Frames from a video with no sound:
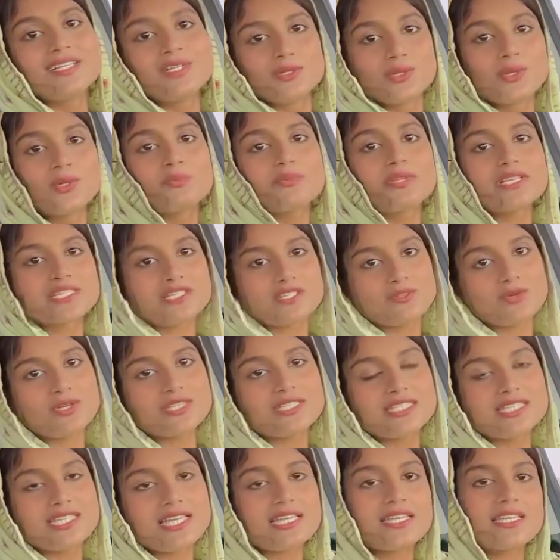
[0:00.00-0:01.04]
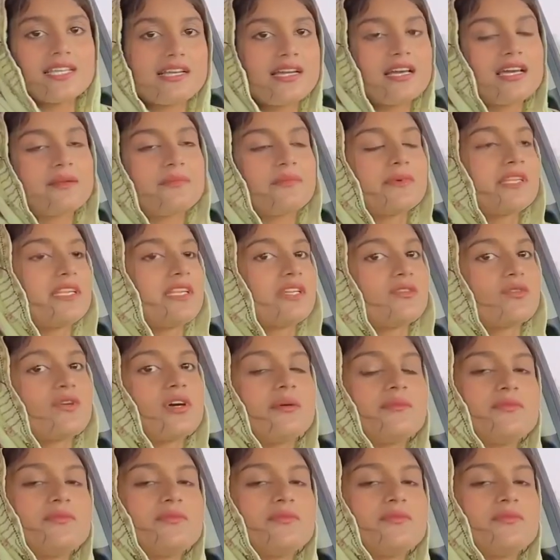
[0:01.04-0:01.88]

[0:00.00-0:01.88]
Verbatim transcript: घूमने से तो अच्छा है कि घर में रहे तो